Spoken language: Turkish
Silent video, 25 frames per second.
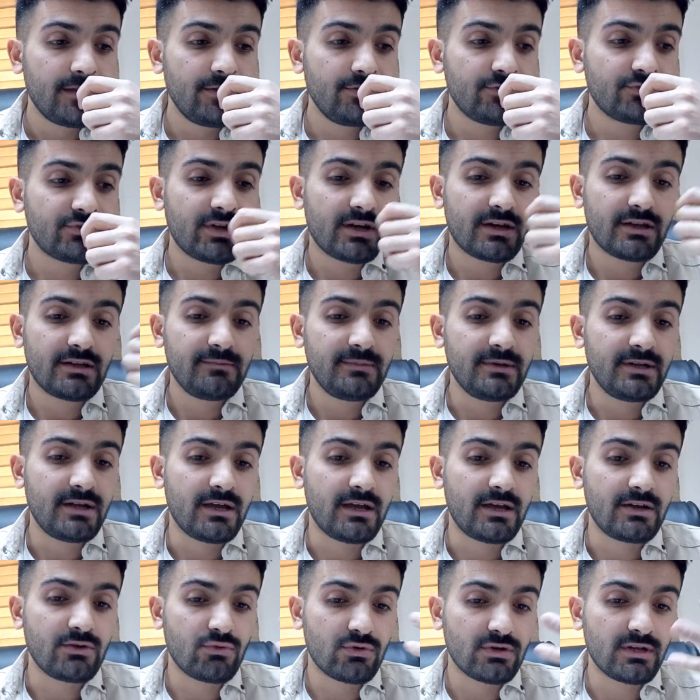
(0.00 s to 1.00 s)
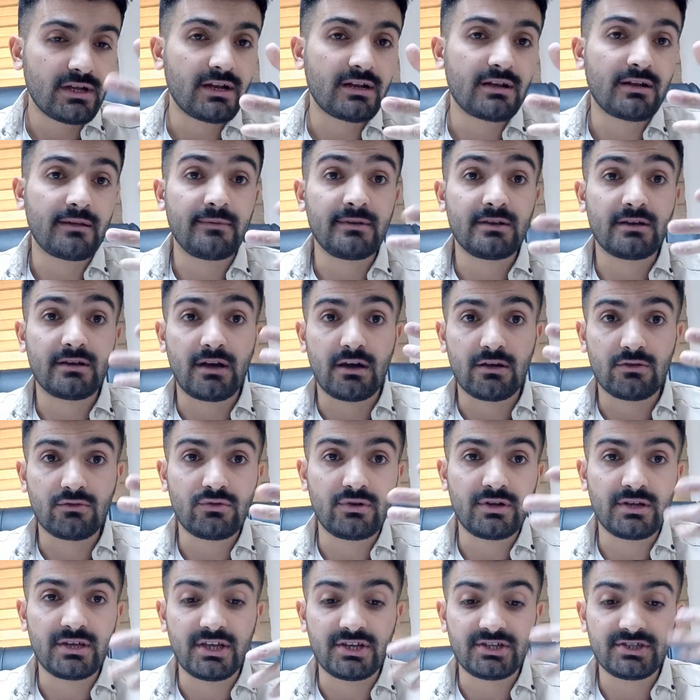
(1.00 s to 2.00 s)
3 artı 1 hani onlar da tabii
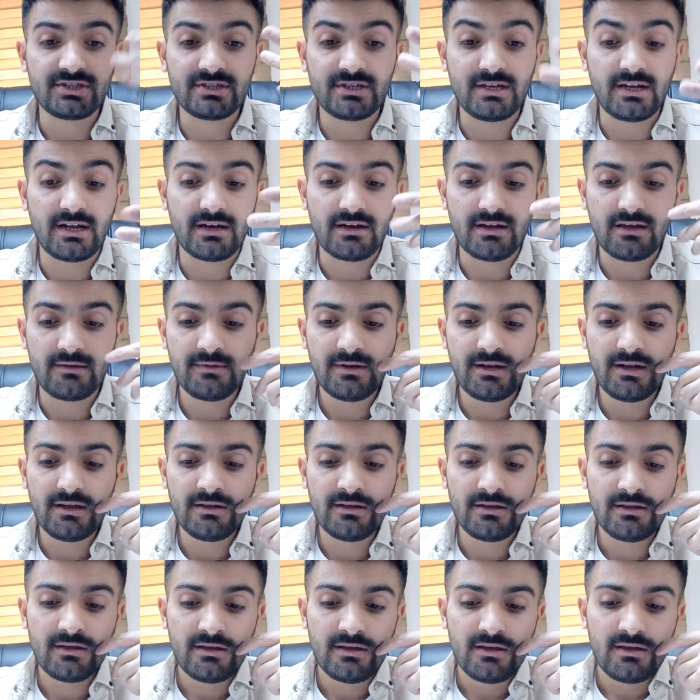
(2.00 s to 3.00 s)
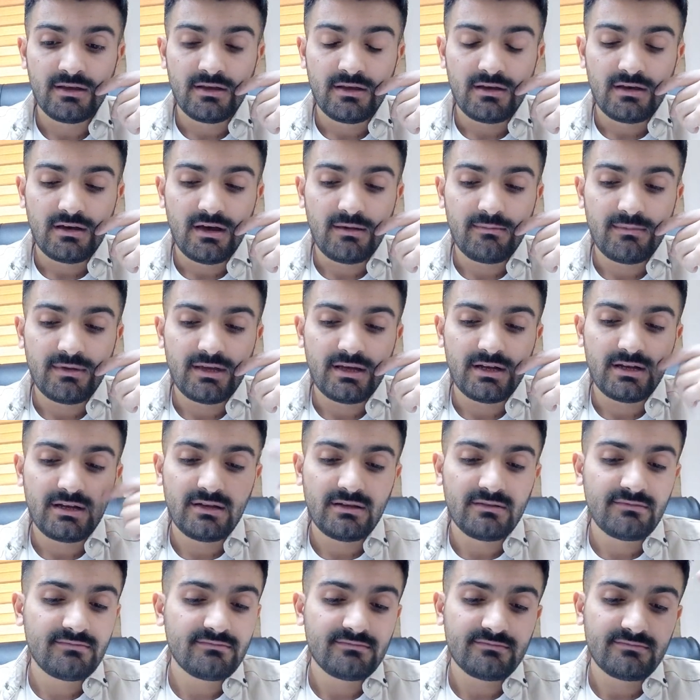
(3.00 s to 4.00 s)
kadroya geçtiler tabii de. Ama
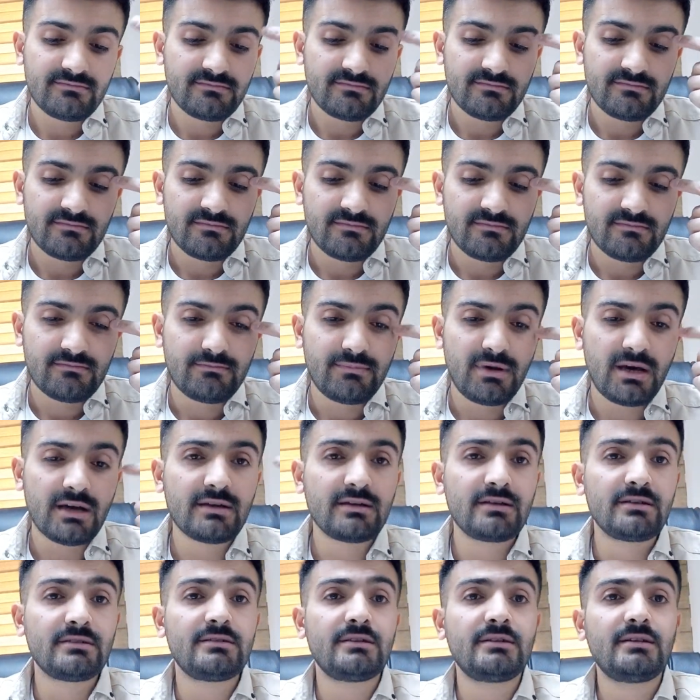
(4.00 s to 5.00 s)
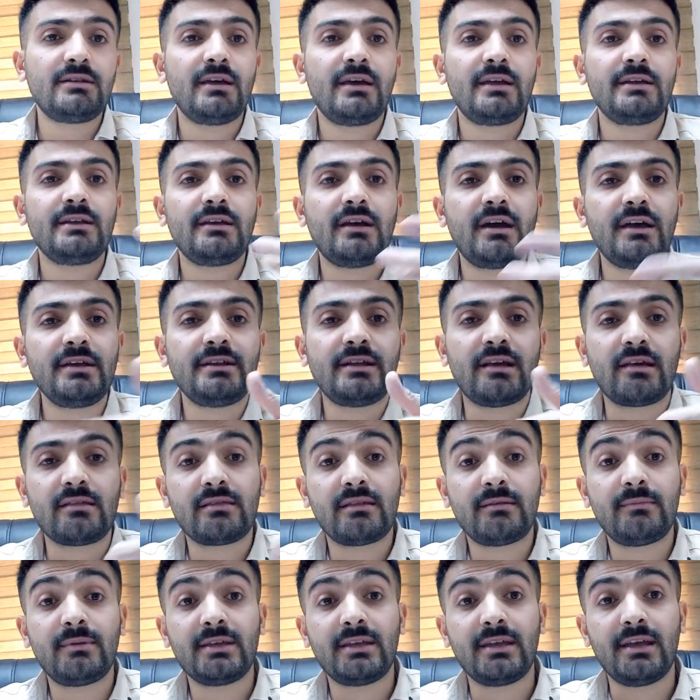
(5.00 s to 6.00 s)
yani bakıldığında hani aynı
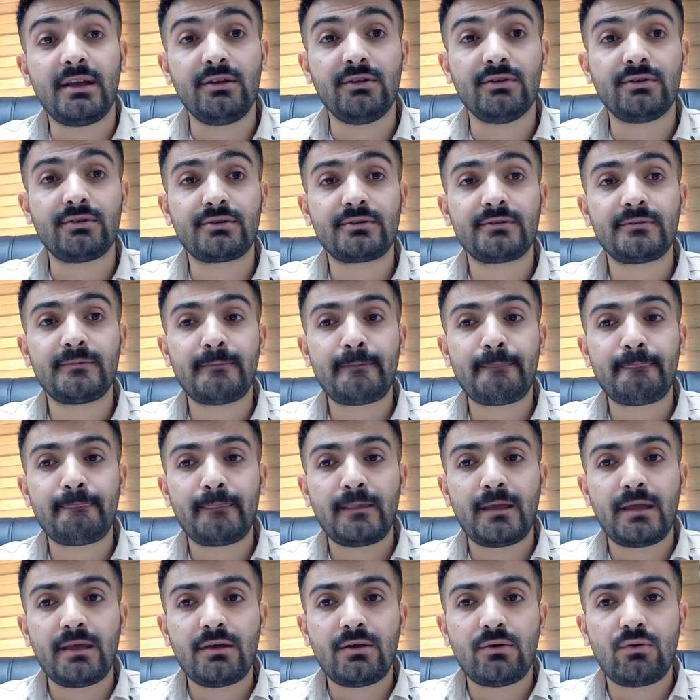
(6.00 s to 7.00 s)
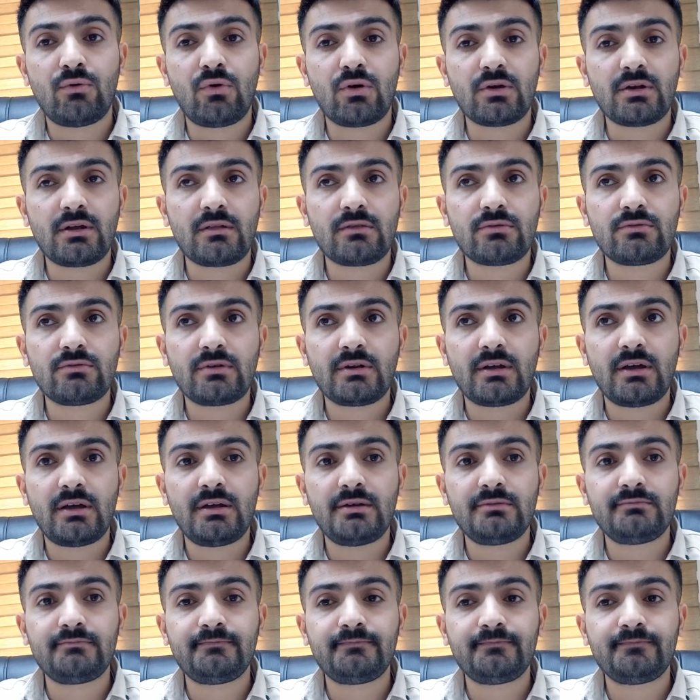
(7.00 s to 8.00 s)
hesaba geliyor. Ondan
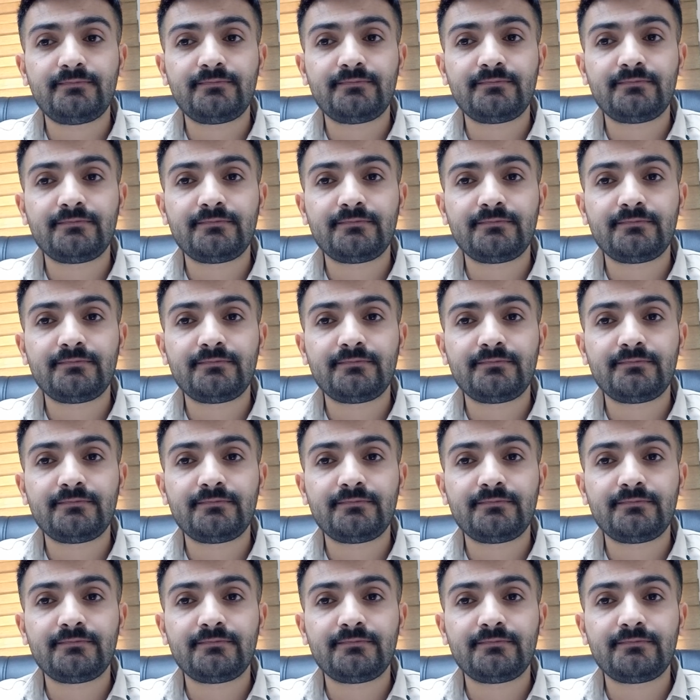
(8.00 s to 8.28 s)
sonra